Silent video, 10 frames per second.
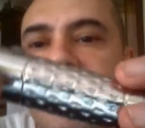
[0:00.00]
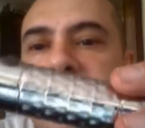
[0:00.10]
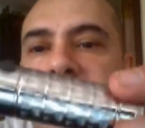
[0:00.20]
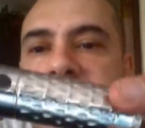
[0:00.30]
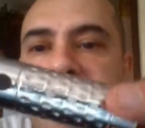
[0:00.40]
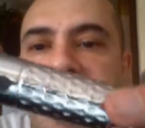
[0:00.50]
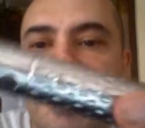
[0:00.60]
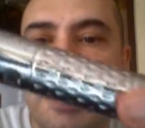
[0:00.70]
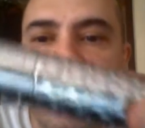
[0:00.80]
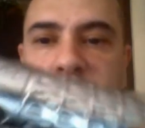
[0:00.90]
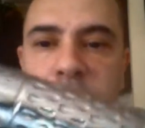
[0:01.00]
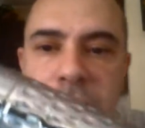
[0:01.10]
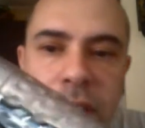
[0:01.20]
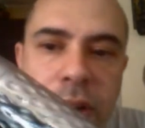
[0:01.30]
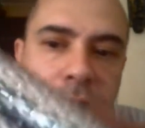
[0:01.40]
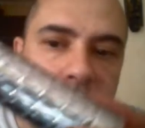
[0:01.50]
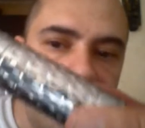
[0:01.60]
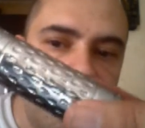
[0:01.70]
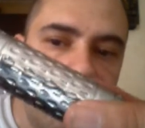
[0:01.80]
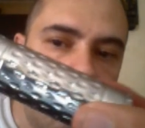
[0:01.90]
dell'estetica su queste
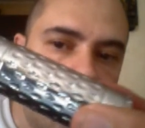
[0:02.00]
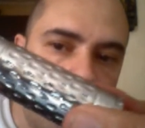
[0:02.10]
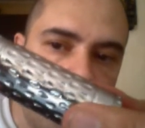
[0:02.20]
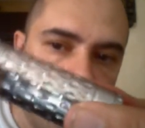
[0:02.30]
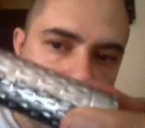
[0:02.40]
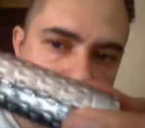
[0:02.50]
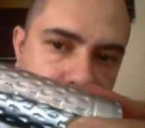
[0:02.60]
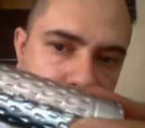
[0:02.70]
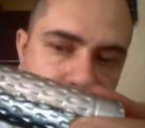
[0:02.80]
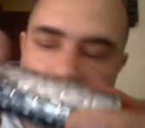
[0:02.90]
cose come me, si